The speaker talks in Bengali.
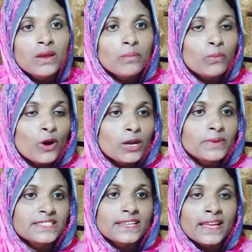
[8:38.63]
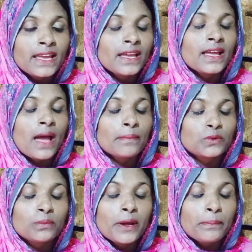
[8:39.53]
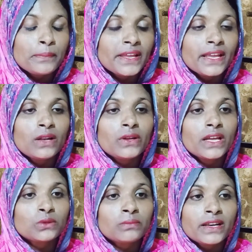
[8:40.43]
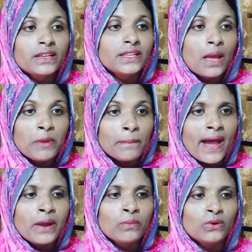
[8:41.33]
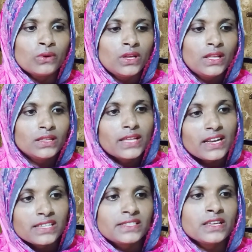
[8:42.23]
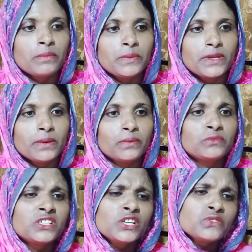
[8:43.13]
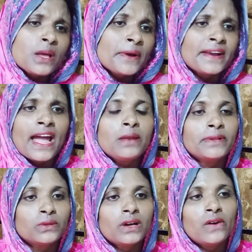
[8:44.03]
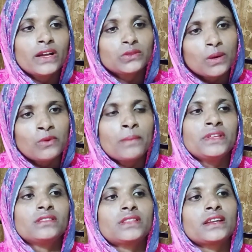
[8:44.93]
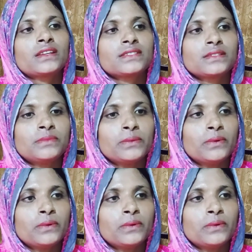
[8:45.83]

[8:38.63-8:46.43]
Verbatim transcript: বলবে যে হ্যাঁ আমি তোমার মেয়ে লইয়া তোমার নিয়ে আমি মানবো তার কাছেই আমি বিয়ে বলছি যদি আমরা ডাইল ভাত তো খাওয়াই তো আমি আপনার এলাকায় কি